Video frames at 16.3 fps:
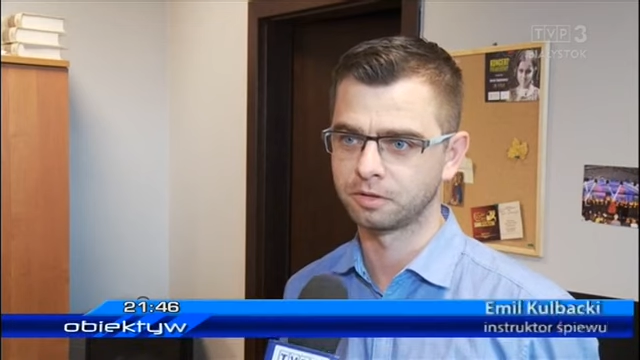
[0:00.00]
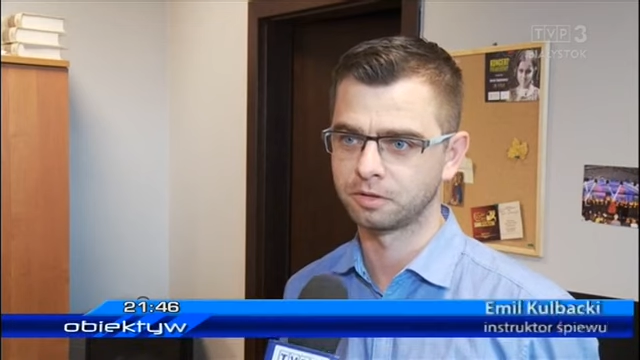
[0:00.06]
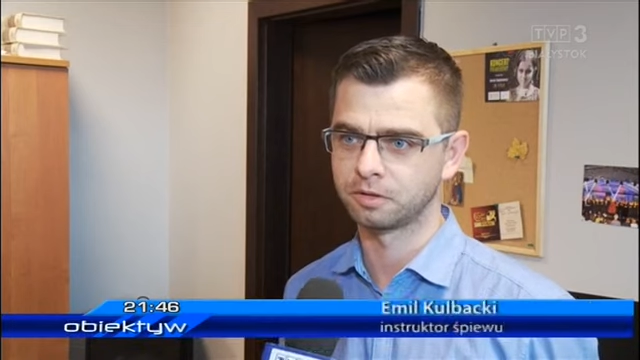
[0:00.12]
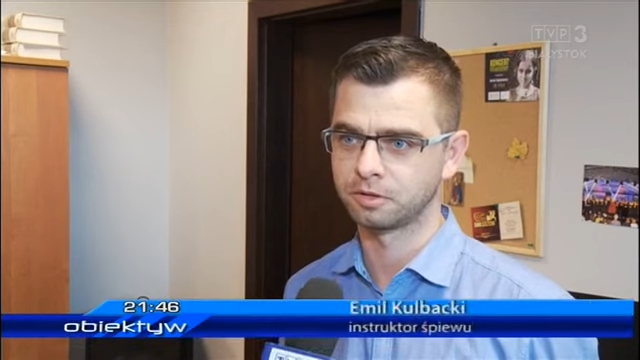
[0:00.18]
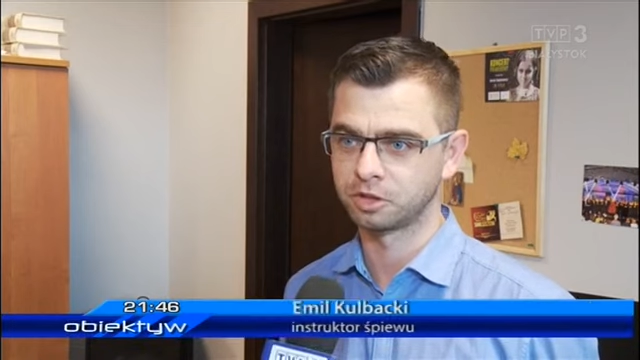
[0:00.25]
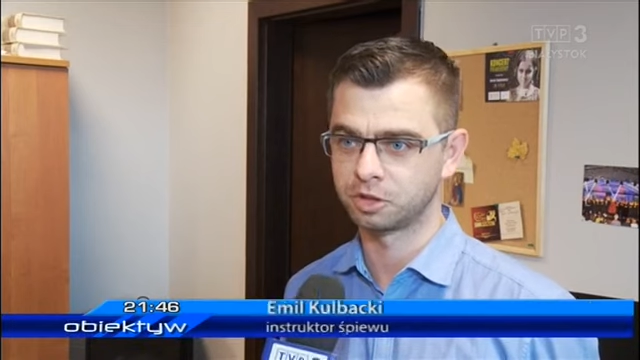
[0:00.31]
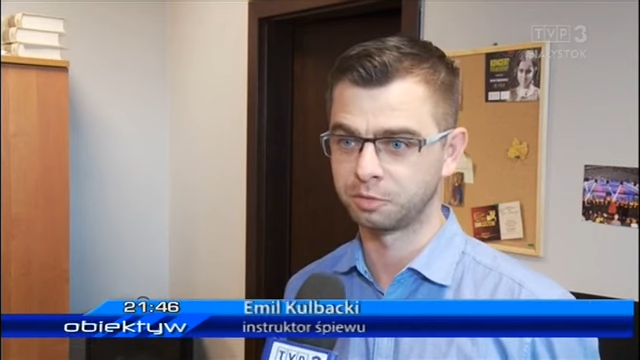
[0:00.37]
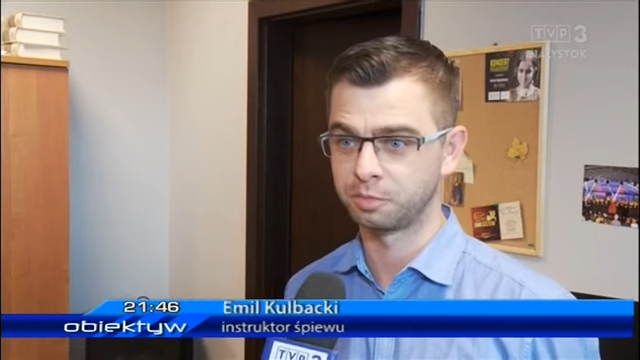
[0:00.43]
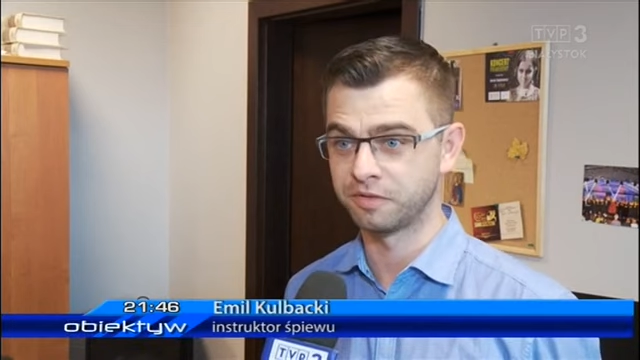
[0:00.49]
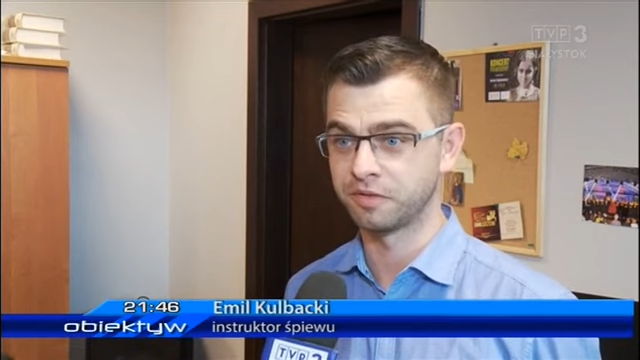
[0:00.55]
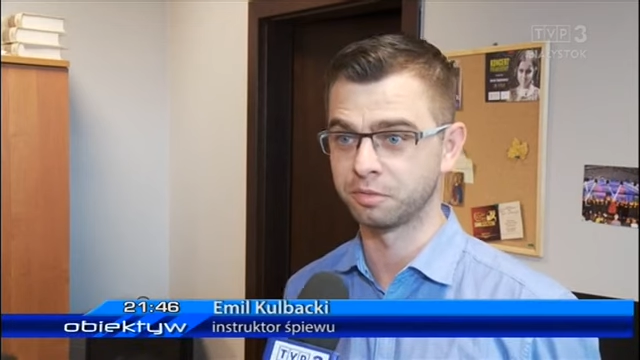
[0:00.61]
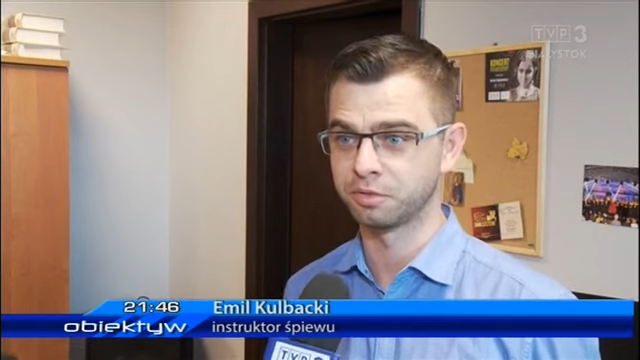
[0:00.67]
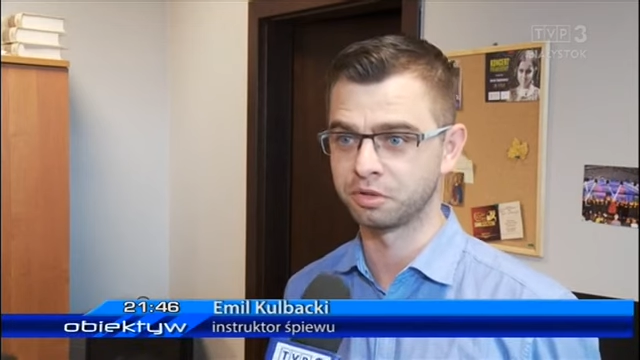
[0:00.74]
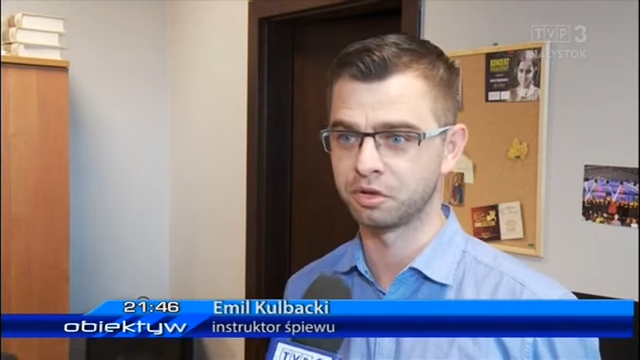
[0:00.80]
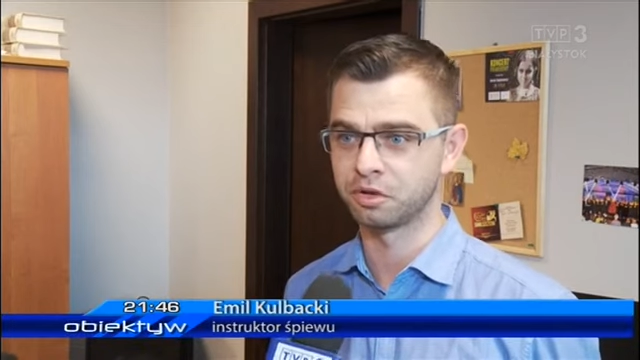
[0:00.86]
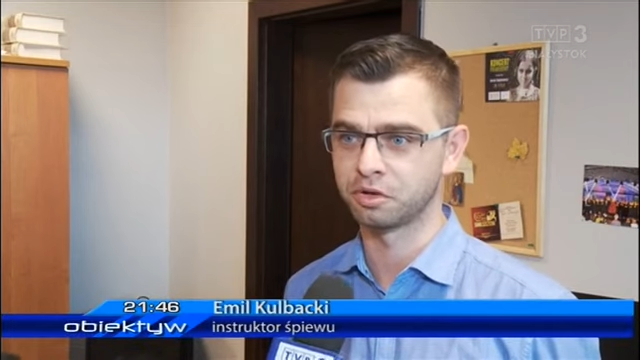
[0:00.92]

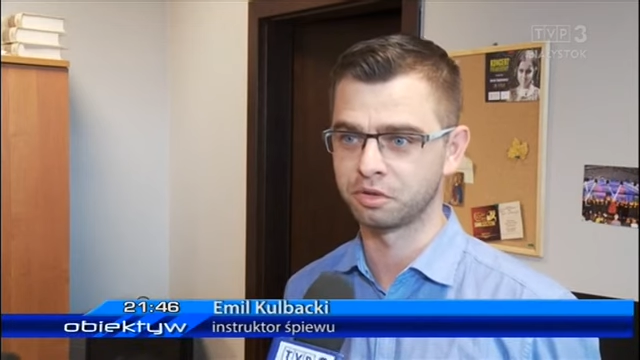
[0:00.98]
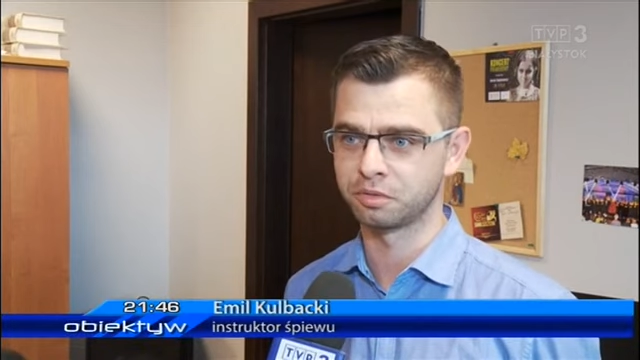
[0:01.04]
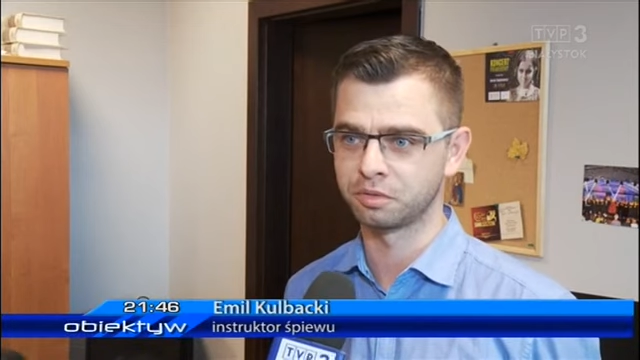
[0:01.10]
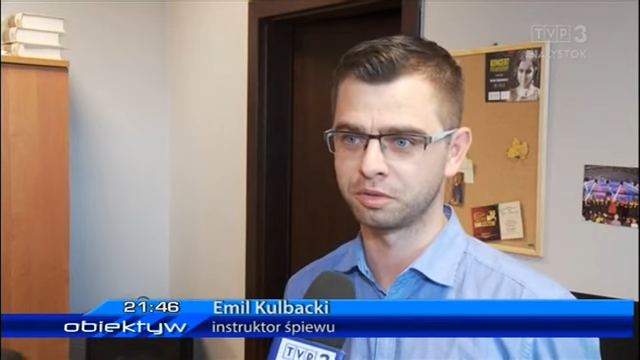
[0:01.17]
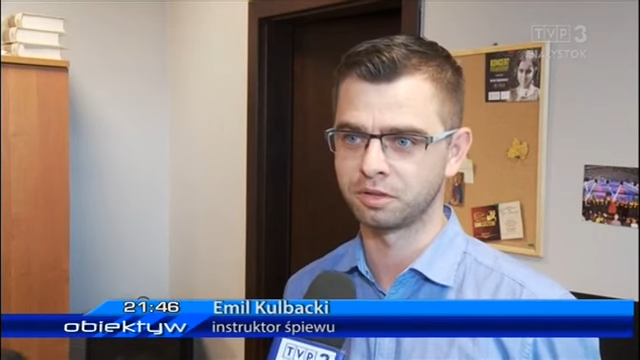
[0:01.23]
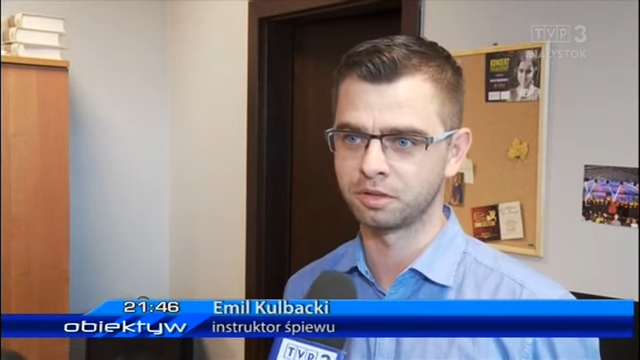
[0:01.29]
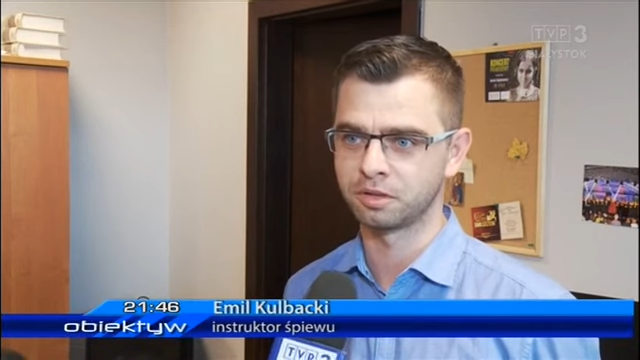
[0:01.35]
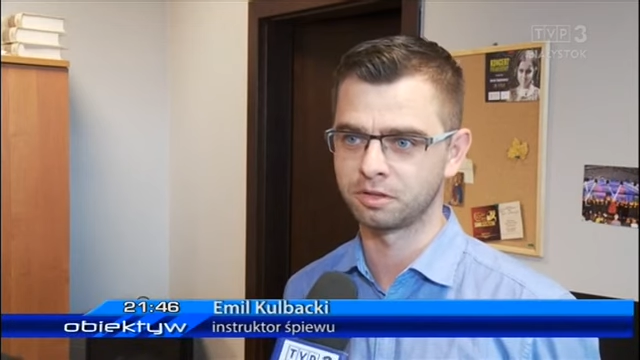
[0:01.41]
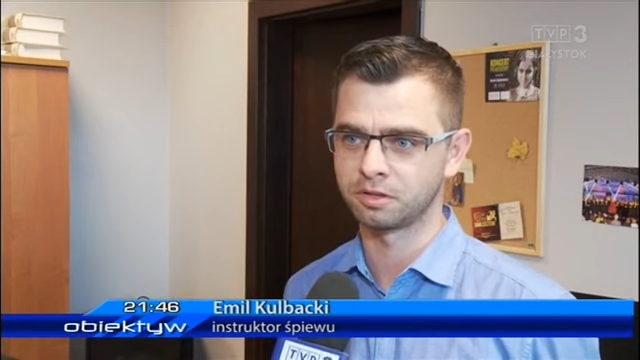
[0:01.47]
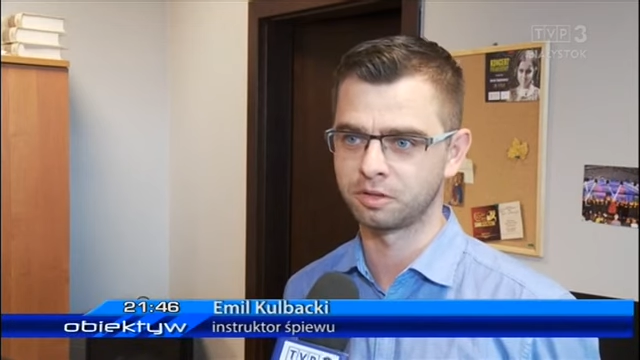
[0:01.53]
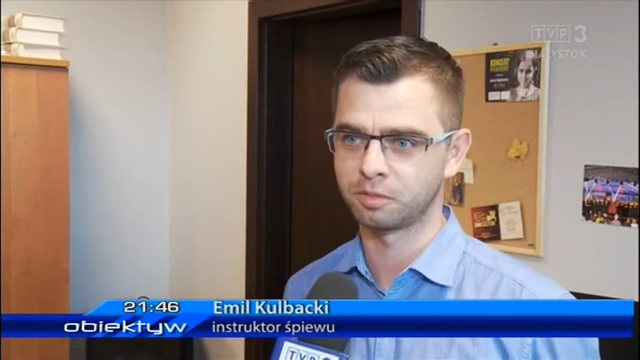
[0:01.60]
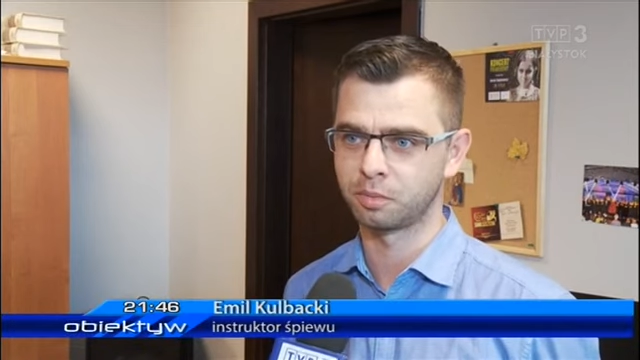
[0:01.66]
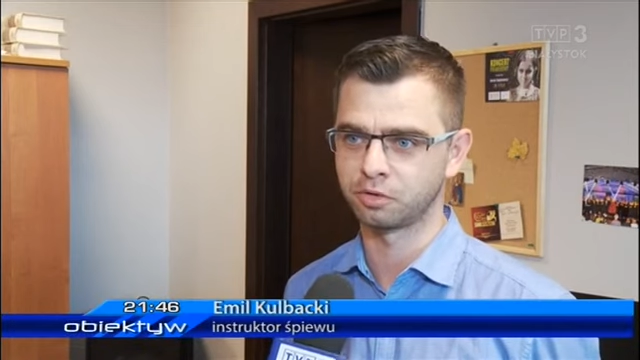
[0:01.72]
śpiewem stoją i